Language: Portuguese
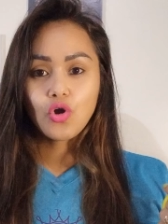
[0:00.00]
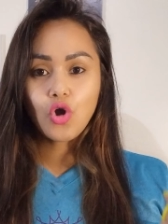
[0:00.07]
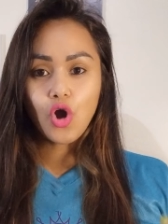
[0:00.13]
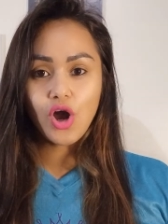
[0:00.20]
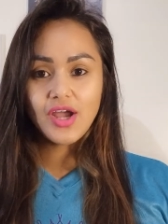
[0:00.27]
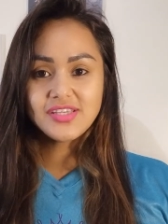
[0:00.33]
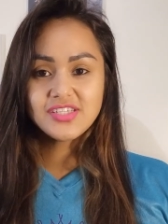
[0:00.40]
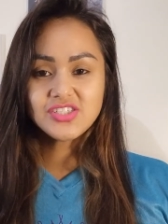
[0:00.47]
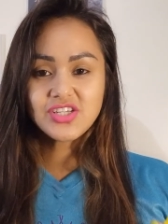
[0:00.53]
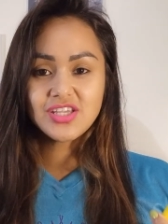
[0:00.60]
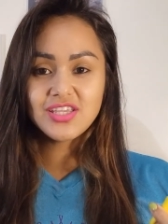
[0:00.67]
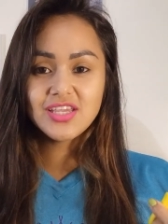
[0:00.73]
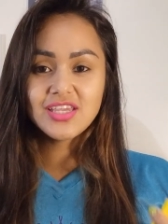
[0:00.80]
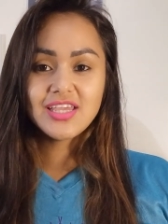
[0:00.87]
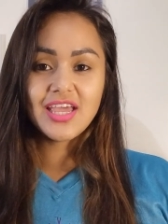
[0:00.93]
coisas que
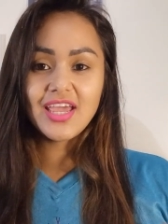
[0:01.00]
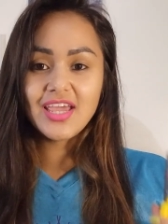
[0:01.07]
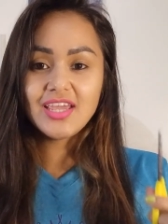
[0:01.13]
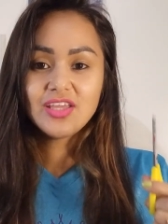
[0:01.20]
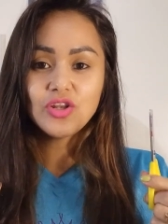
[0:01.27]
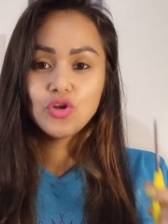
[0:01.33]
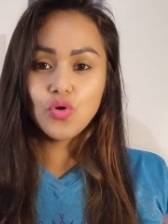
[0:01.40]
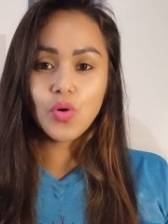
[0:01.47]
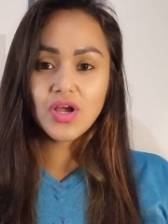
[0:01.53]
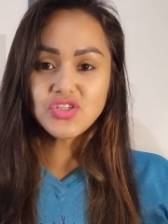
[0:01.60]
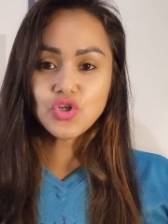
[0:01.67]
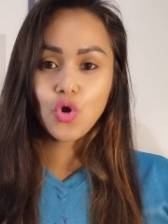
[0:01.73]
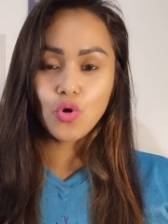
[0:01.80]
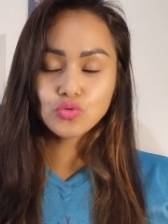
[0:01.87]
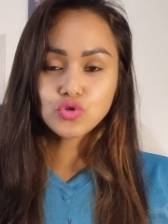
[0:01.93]
ninguém nunca
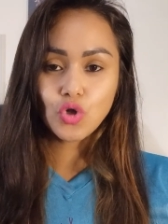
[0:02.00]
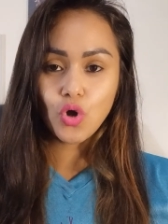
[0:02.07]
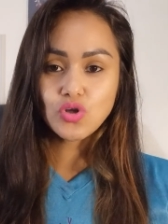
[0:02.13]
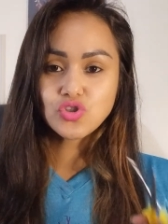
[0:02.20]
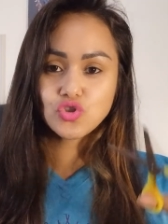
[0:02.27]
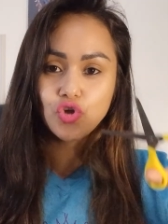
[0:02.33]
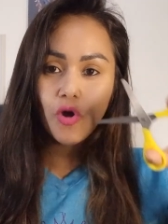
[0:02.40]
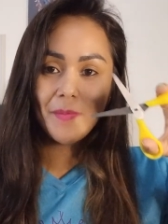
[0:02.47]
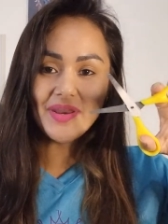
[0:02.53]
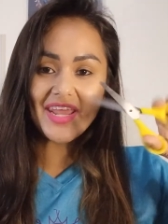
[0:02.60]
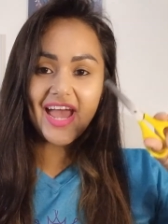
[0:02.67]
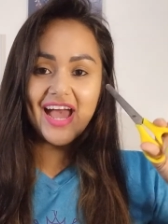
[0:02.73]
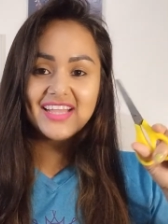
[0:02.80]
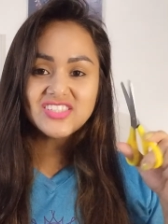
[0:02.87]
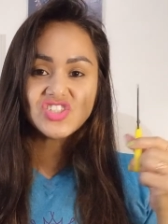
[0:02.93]
te contou sobre
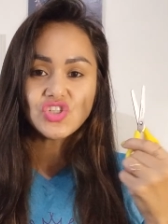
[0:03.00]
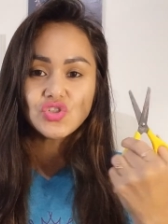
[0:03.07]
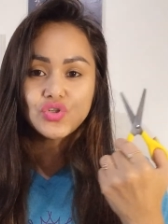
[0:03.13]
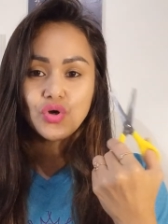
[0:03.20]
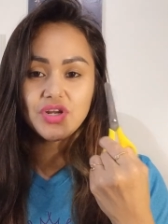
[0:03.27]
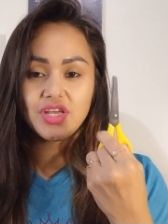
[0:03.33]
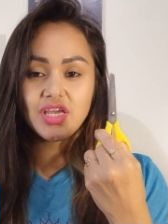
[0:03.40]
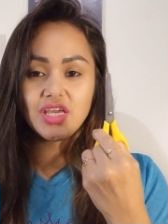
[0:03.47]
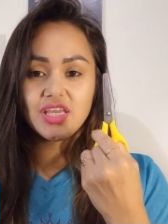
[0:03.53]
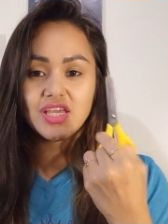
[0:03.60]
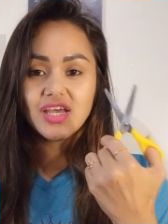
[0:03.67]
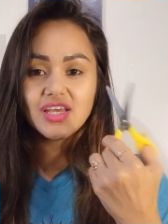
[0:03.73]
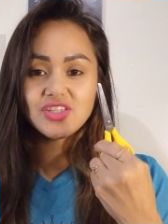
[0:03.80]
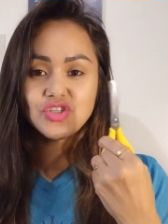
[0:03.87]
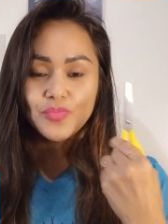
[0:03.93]
a
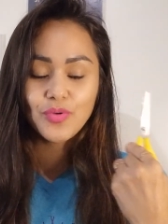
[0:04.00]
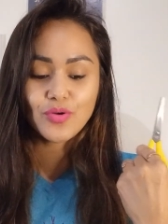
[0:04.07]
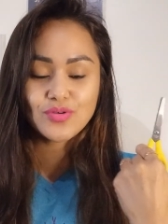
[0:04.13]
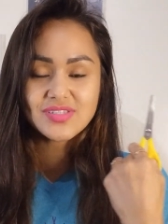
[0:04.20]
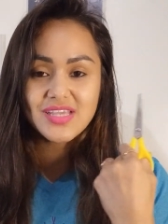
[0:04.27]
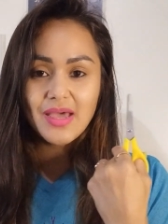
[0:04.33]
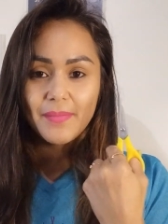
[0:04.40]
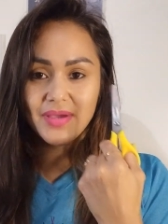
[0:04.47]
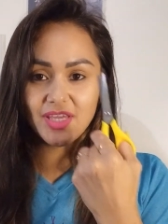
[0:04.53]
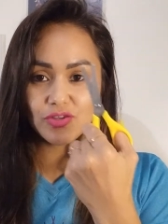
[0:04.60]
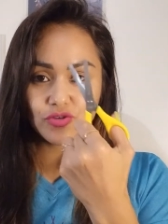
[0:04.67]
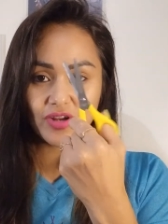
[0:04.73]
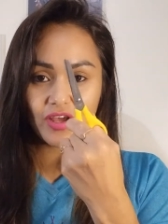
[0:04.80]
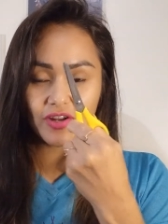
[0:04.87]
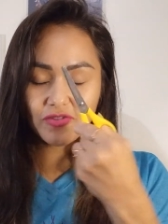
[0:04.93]
tesourinha de
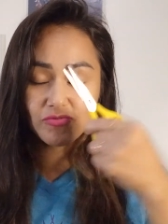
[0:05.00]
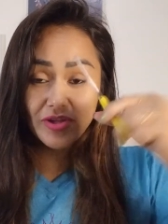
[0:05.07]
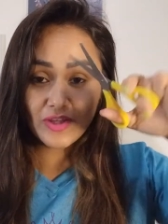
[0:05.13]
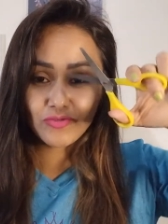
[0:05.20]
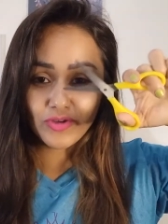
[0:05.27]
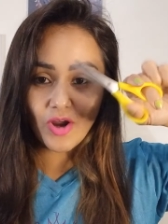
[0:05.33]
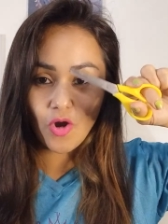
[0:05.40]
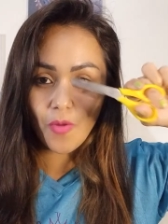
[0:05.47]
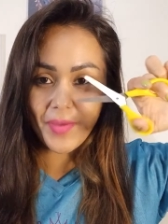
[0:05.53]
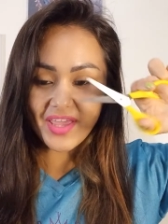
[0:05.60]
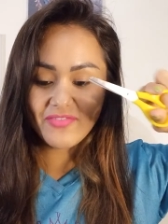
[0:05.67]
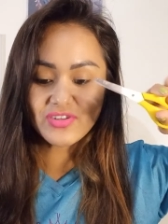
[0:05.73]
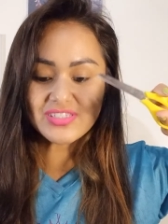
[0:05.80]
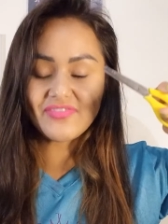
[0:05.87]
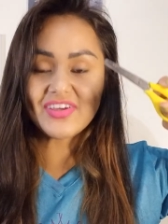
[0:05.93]
bronzeamento natural. Como é que
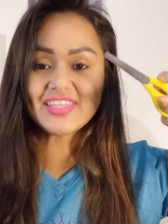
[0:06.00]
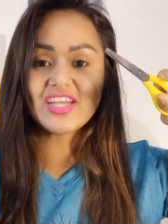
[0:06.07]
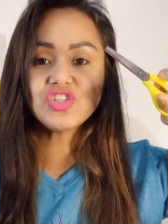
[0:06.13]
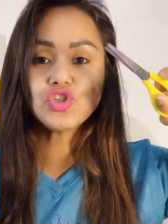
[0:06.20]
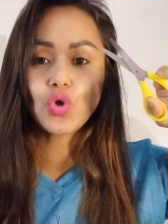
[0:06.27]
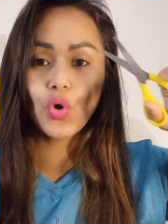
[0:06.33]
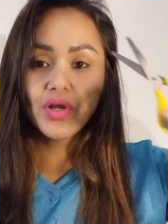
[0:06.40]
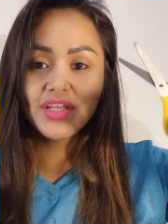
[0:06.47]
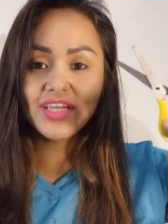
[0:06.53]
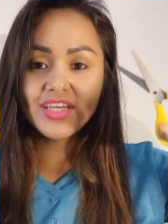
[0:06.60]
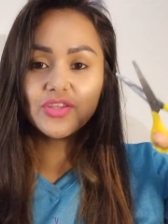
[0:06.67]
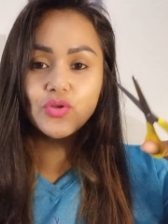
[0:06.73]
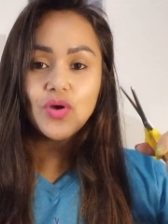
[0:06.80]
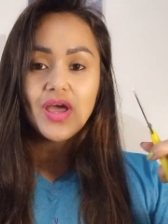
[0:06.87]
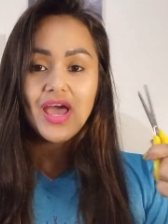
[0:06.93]
você vai estar tá
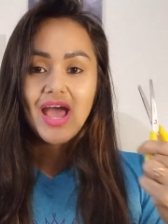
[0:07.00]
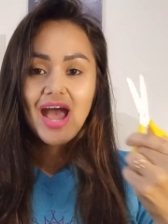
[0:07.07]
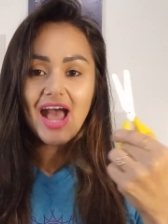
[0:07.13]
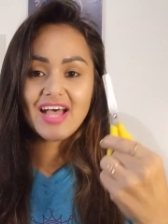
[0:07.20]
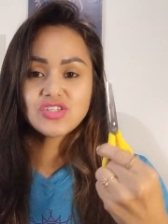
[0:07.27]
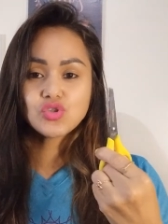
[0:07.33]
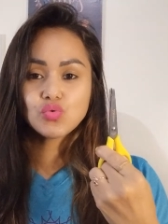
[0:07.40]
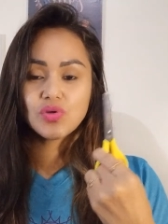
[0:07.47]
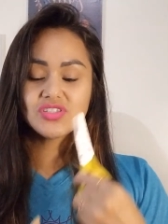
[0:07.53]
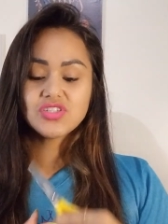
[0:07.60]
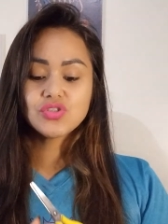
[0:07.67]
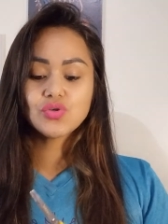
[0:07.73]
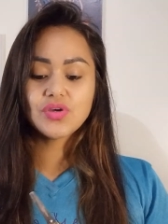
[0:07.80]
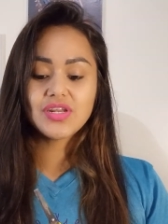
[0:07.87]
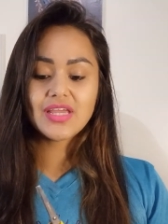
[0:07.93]
escolhendo a sua
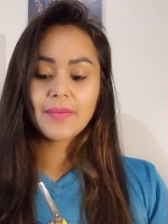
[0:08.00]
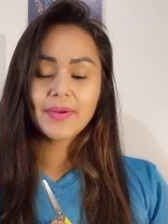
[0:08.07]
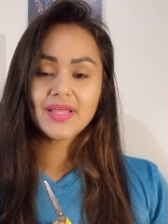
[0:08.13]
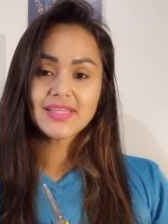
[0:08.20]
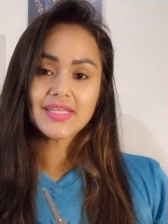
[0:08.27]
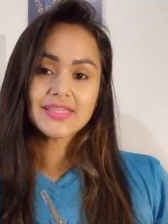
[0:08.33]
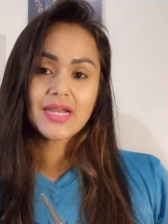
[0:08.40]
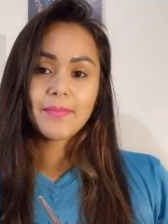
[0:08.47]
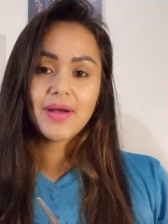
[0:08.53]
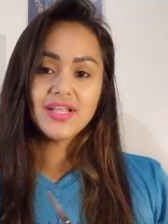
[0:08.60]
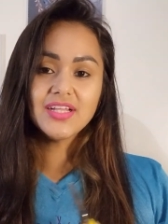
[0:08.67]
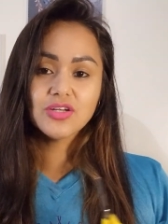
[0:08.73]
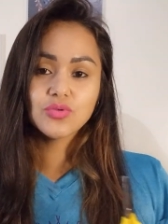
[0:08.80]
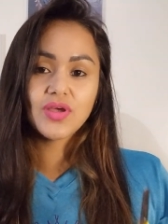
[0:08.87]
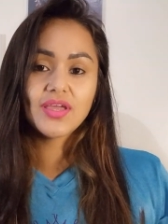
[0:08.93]
tesourinha para estar tá
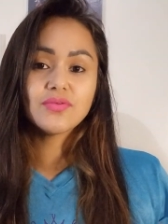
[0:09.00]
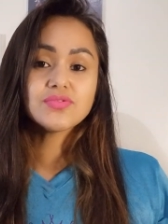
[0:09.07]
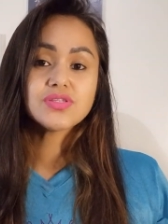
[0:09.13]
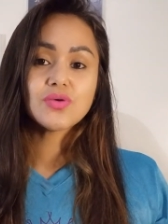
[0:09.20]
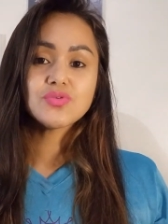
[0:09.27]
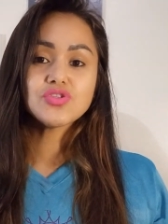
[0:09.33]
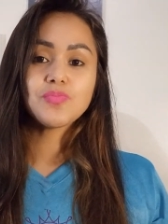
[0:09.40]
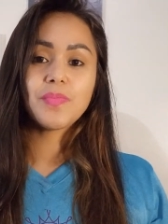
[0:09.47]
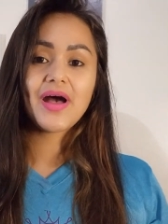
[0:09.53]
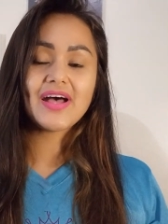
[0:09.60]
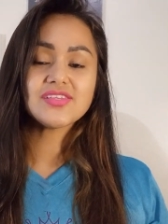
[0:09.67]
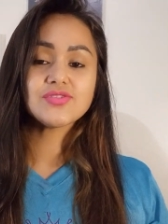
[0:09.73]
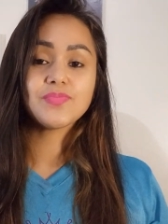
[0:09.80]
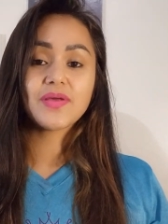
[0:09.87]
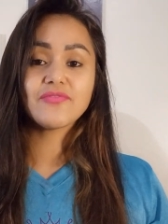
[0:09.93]
trabalhando aí no seu
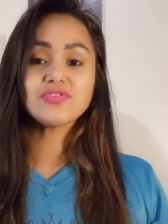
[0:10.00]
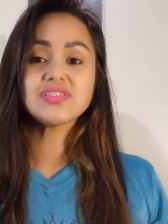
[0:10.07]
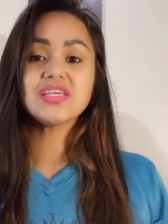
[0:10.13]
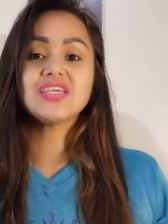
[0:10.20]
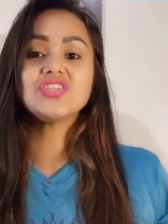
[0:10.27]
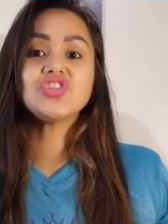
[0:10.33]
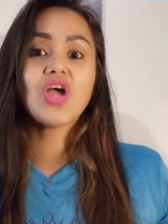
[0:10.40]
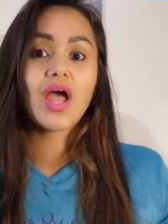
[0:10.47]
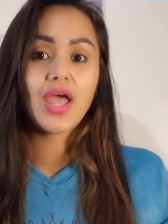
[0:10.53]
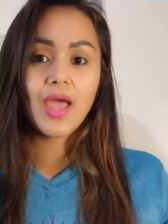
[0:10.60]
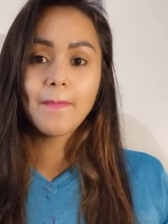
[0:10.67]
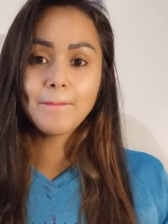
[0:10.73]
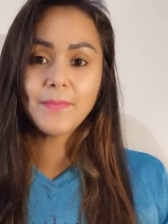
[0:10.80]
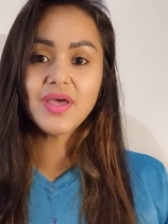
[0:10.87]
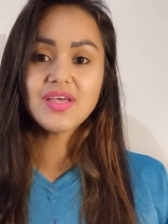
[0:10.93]
espaço para você que já é
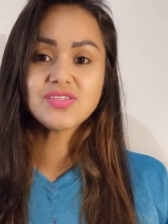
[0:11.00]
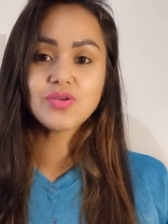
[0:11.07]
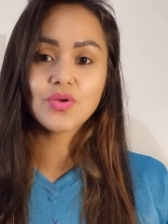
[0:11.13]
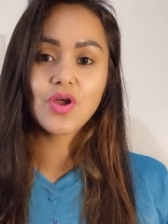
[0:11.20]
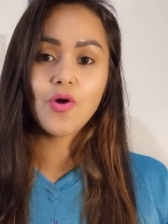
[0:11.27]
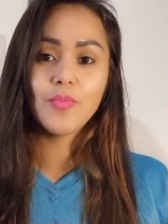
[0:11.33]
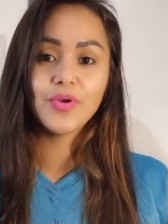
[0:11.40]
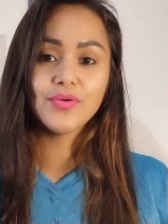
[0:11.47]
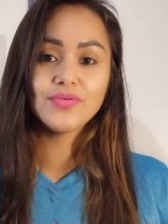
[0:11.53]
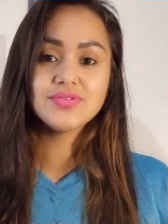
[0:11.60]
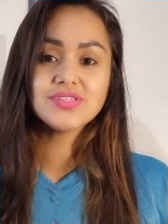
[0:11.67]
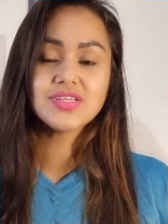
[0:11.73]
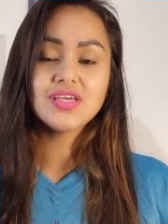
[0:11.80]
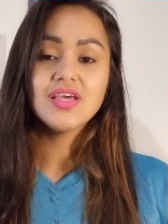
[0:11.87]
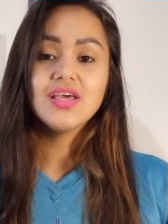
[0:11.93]
personal
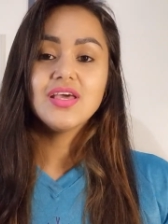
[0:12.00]
bronze.